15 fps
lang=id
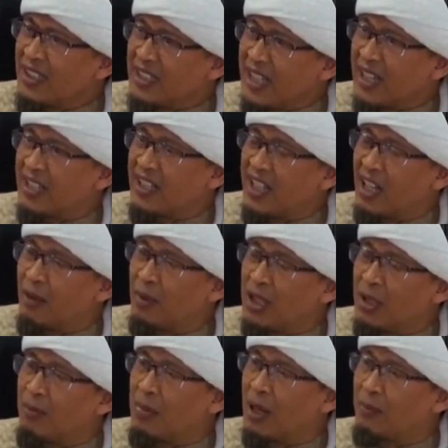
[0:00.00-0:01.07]
jadi yang
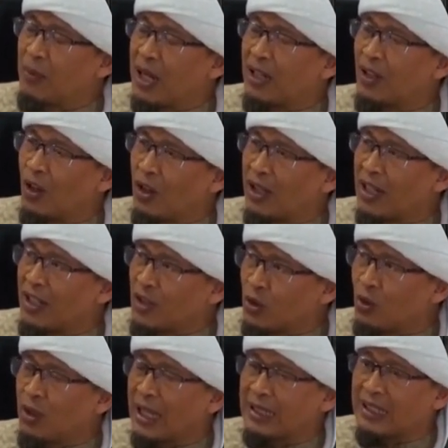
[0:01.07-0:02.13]
menyebabkan orang
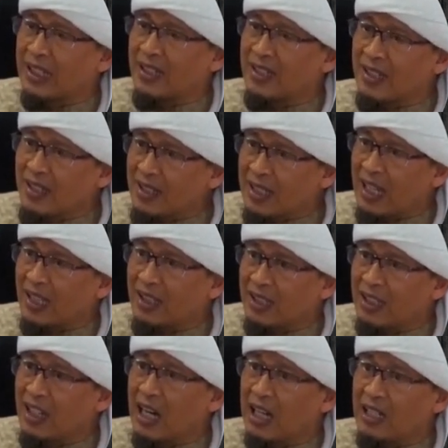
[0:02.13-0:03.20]
suka
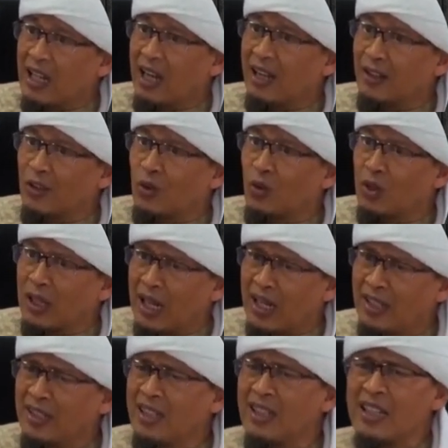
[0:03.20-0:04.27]
tersesat dengan
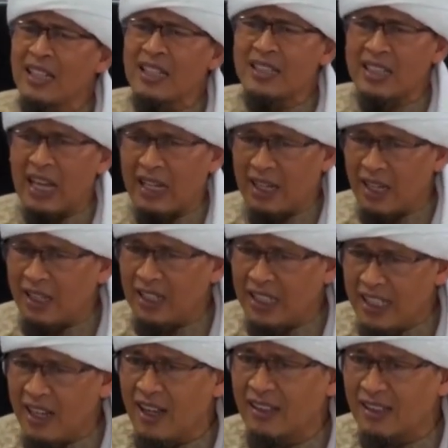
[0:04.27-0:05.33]
Al-Quran salah
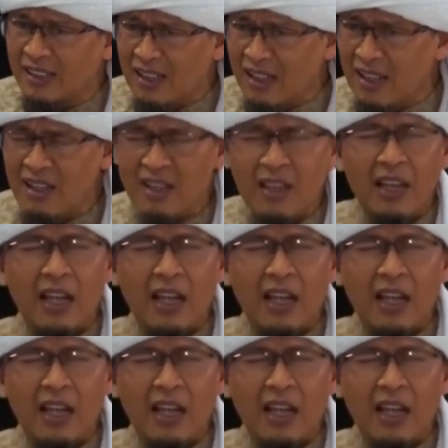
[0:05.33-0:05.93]
niatnya